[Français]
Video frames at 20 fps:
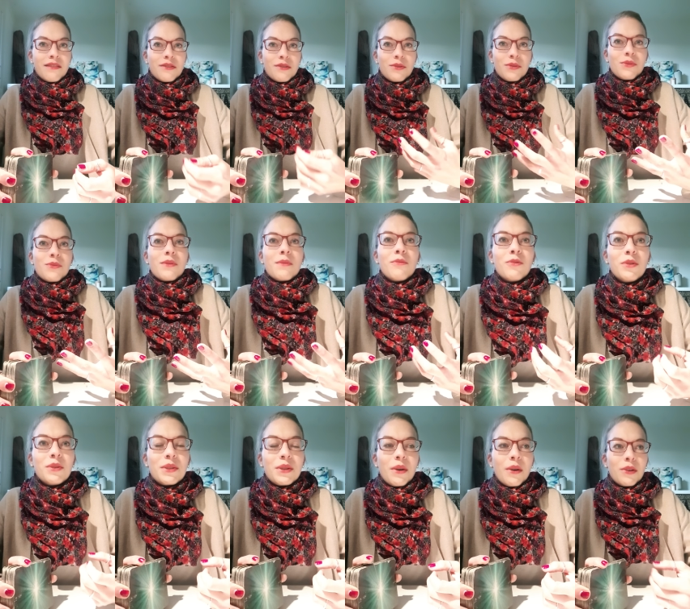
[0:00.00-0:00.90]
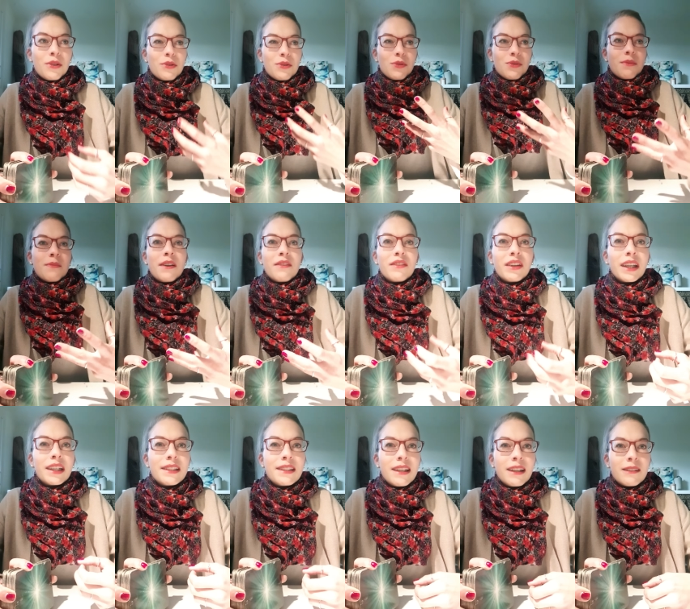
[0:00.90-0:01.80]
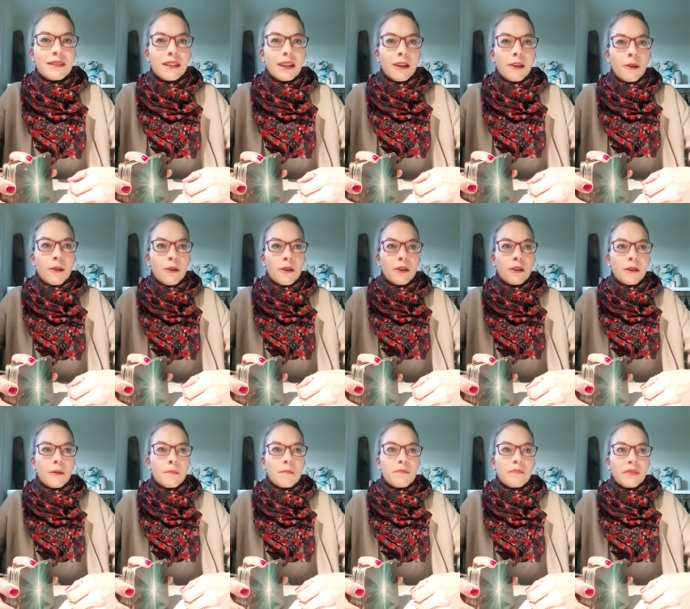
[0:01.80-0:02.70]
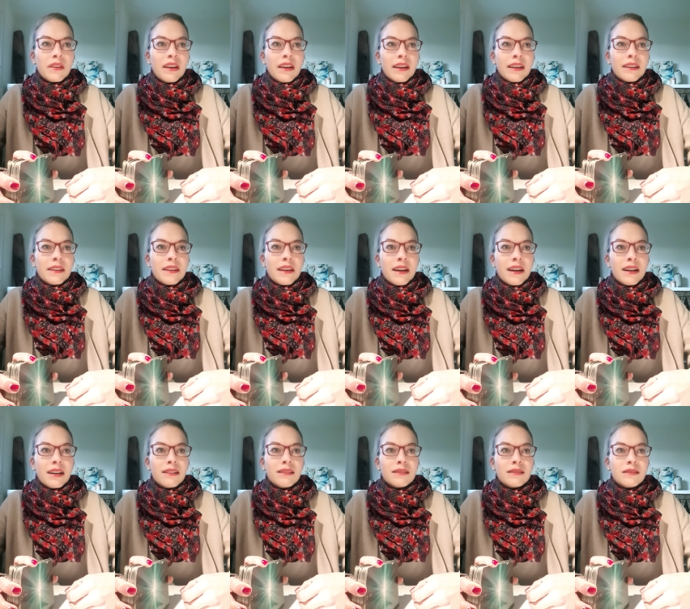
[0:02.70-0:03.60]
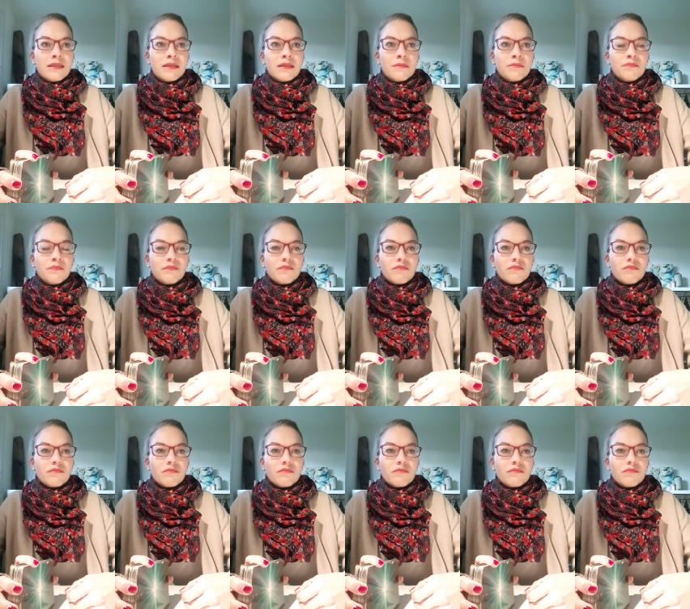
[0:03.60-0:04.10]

Je suis mon cœur, je suis ma vérité intérieure. Il y a, euh,